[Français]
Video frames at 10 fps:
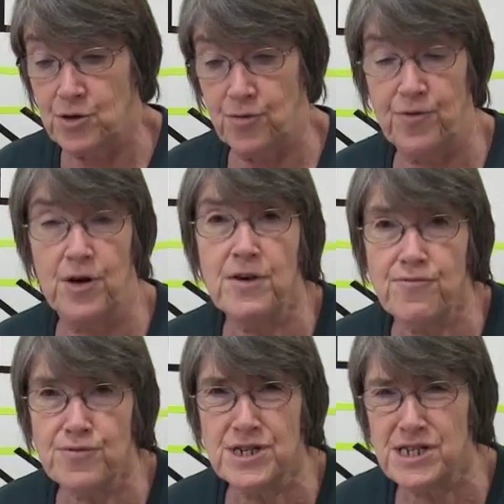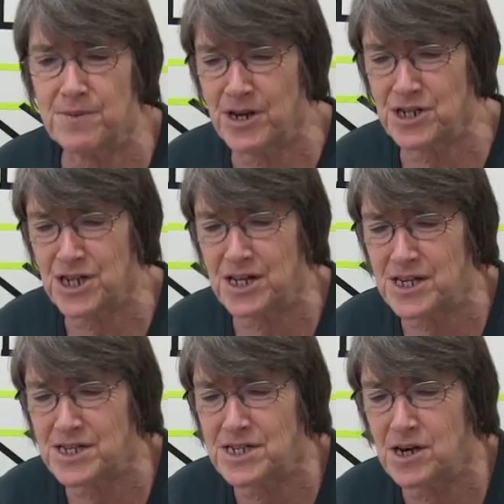Que feriez-vous si ces machines étaient
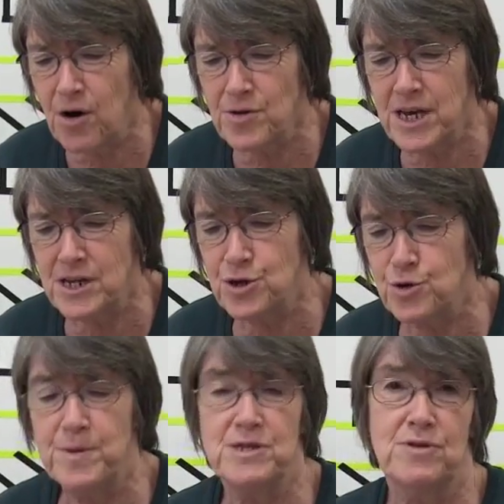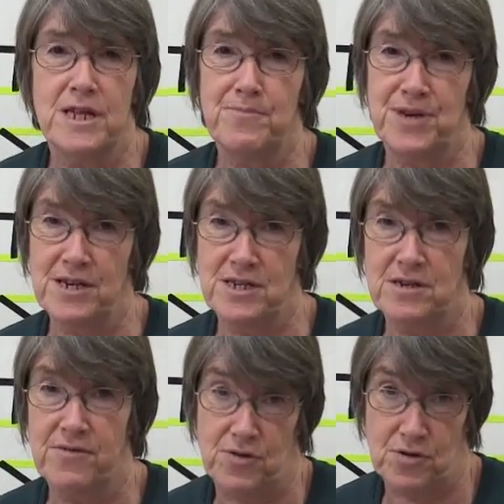si grandes qu'elles occupaient toutes les
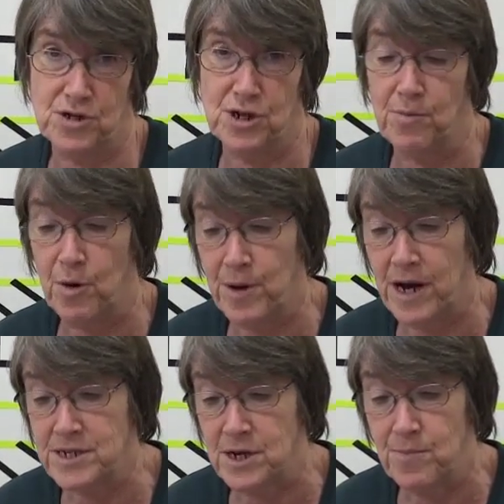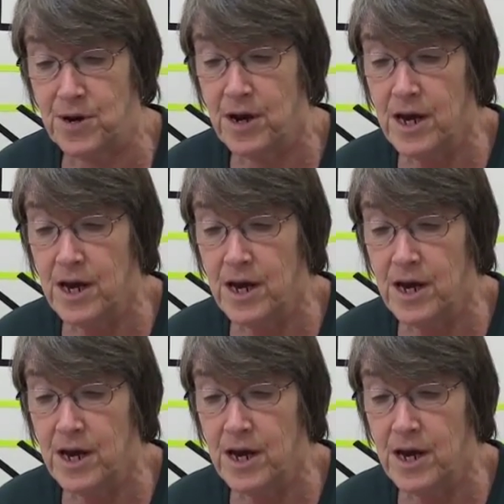pièces, votre chambre par exemple,